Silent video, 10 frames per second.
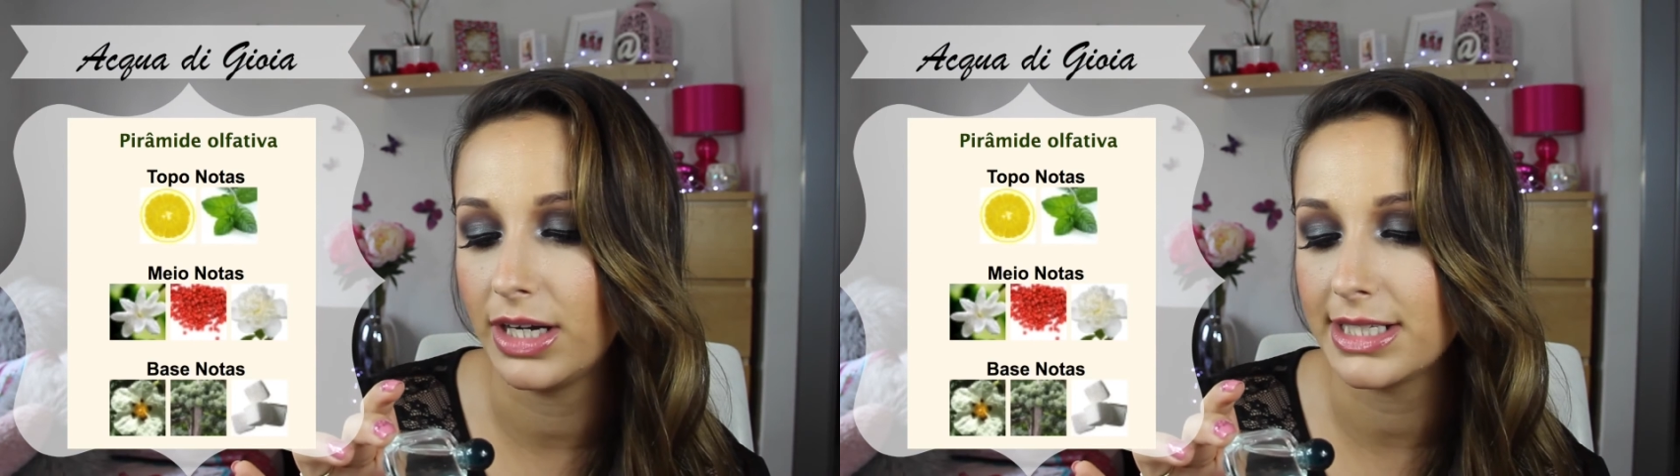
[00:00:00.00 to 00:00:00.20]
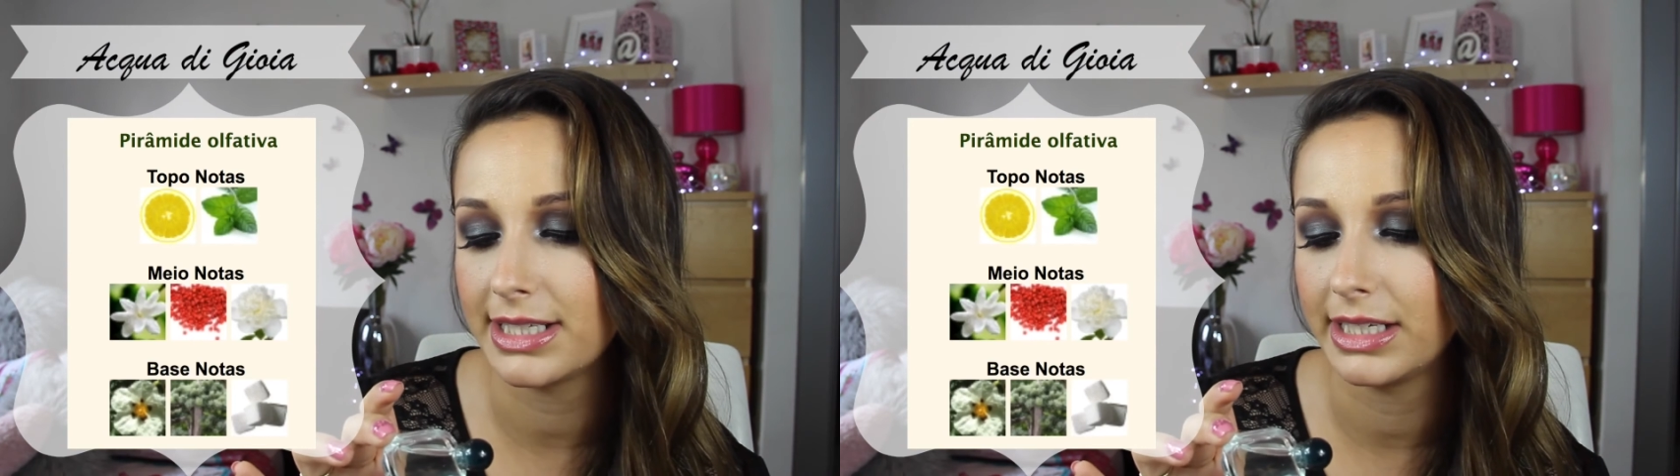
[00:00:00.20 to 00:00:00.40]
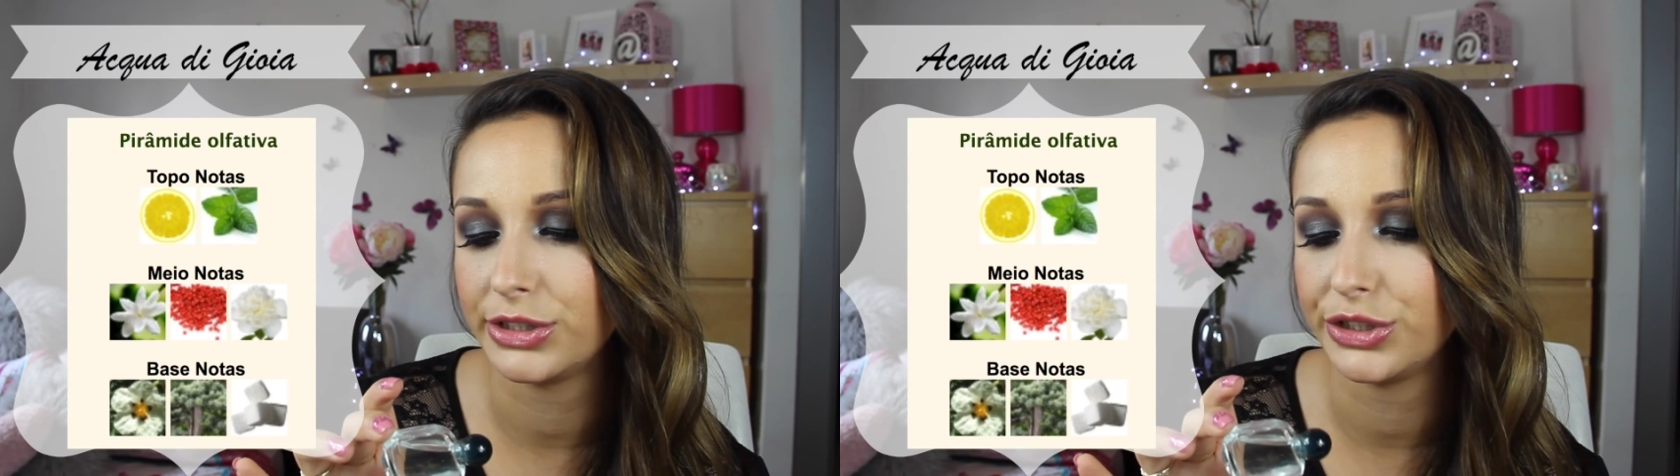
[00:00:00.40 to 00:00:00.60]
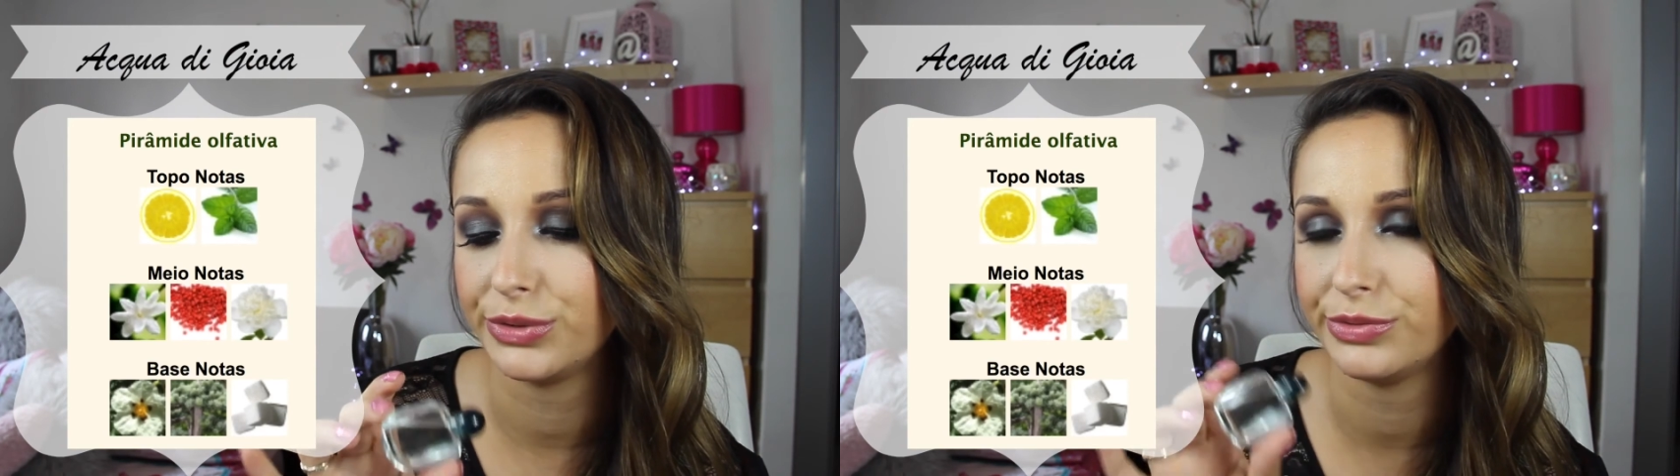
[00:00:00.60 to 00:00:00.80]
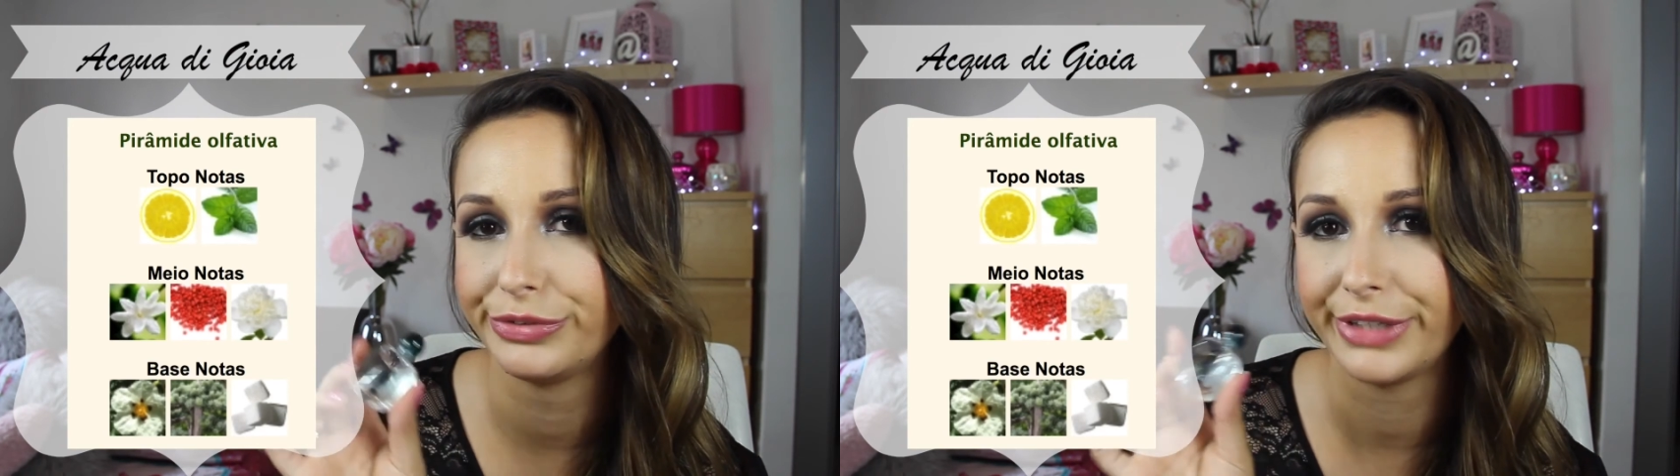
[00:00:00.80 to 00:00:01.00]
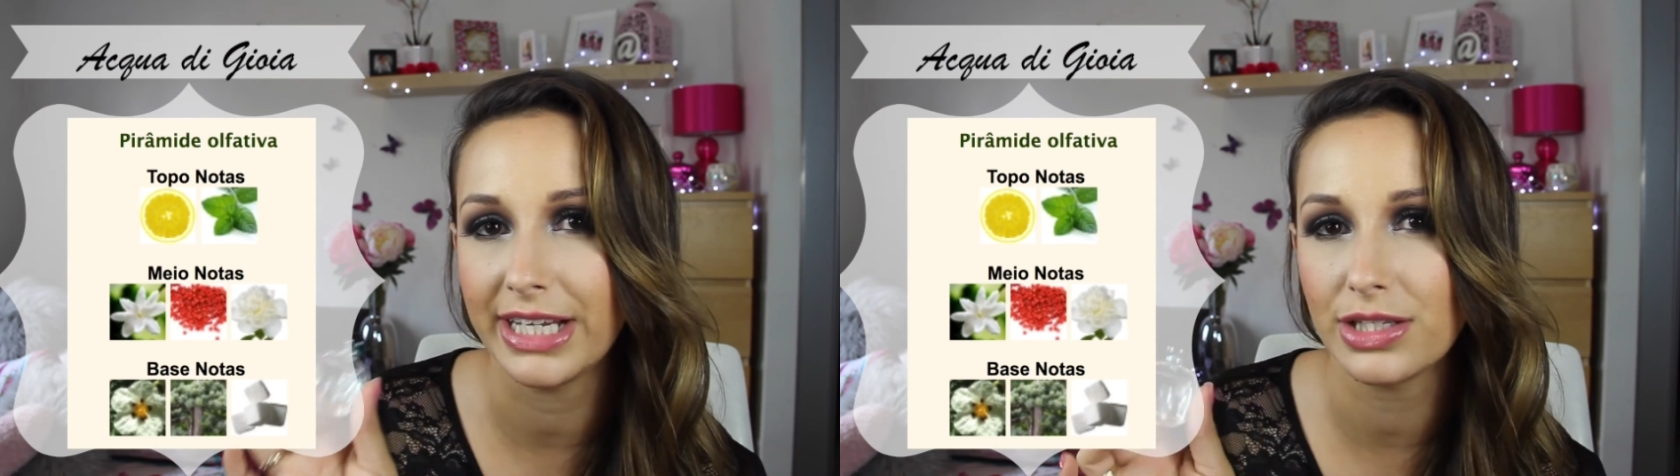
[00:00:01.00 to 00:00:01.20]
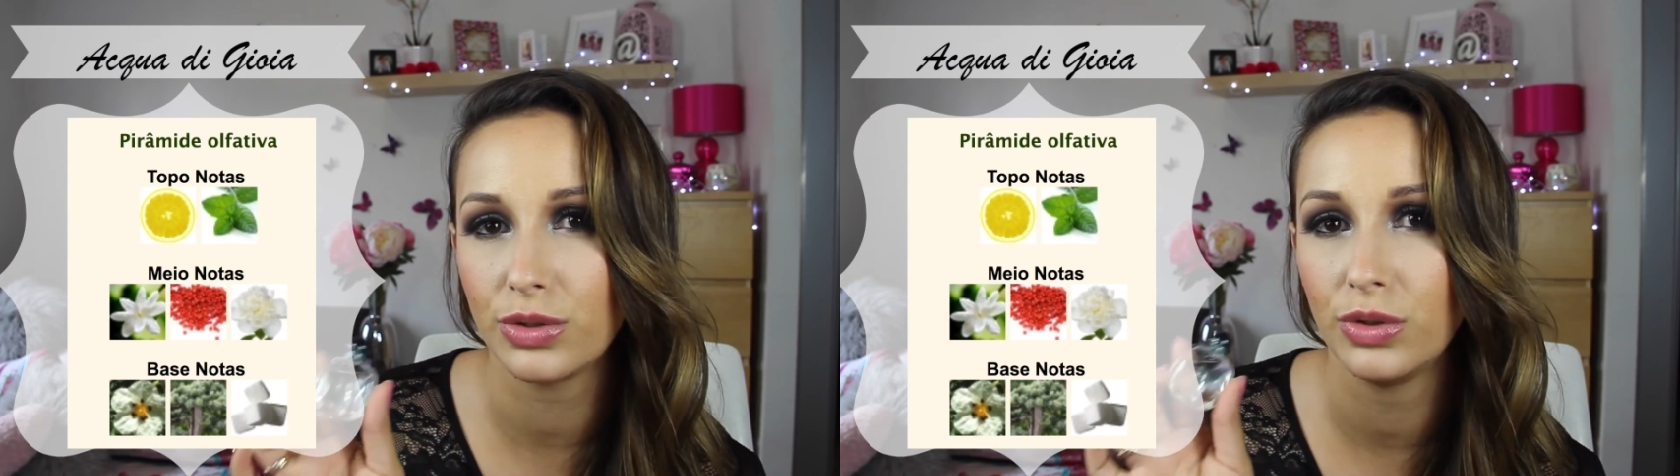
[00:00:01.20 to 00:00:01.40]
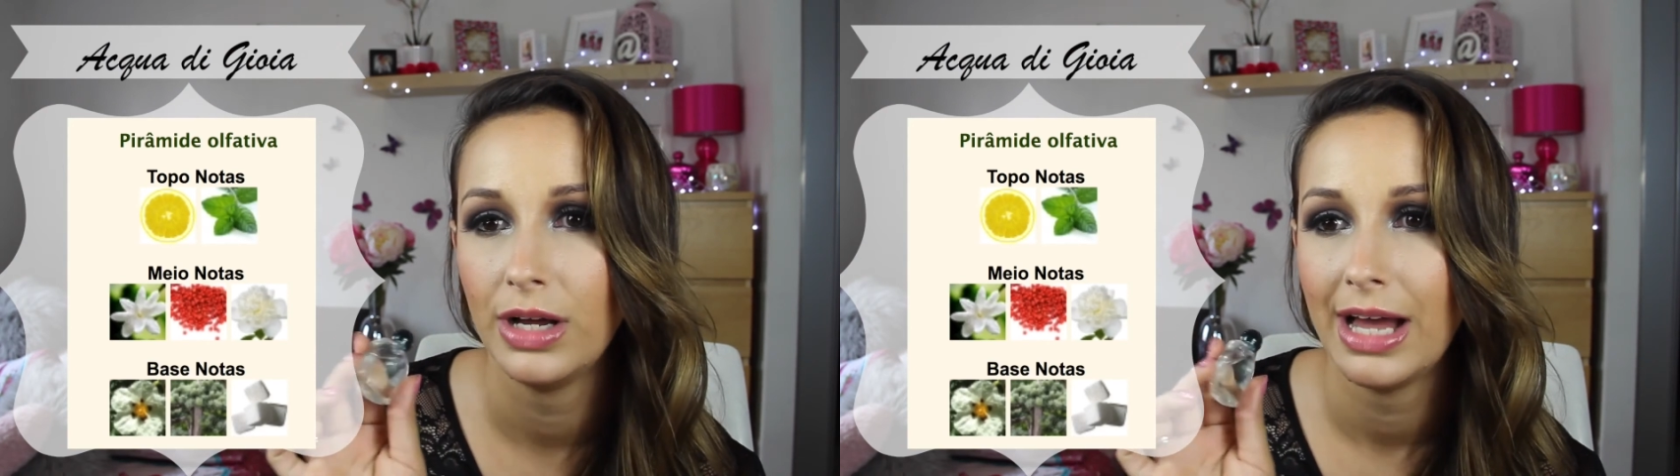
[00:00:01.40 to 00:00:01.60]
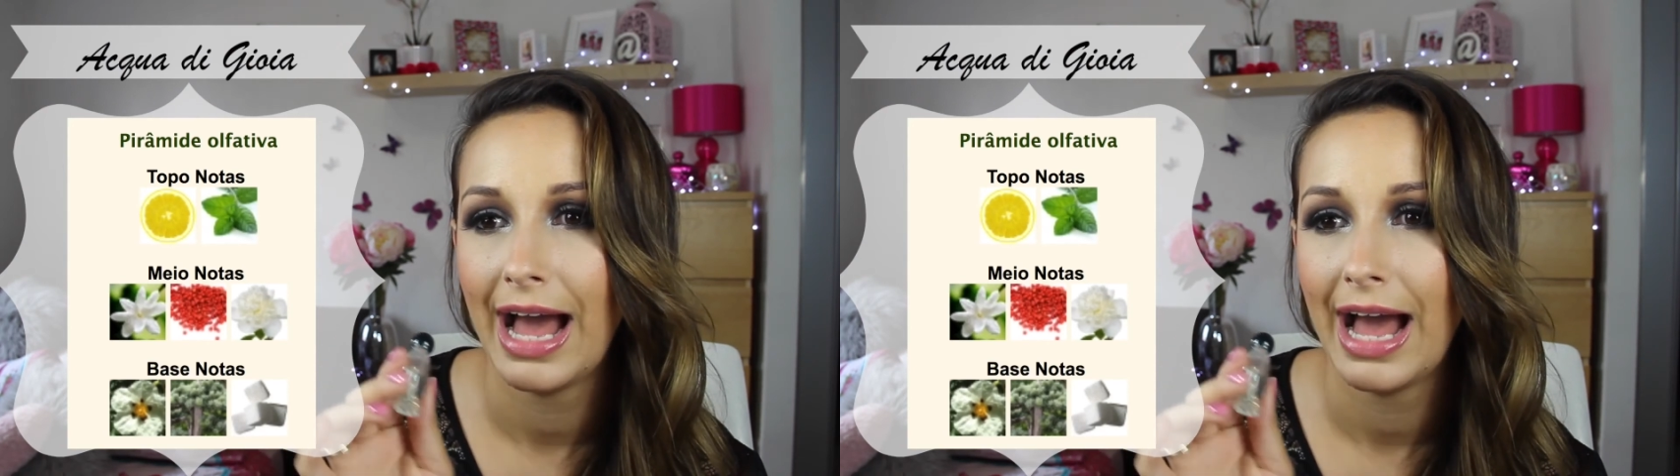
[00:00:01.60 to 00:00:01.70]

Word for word: gosta de um fresco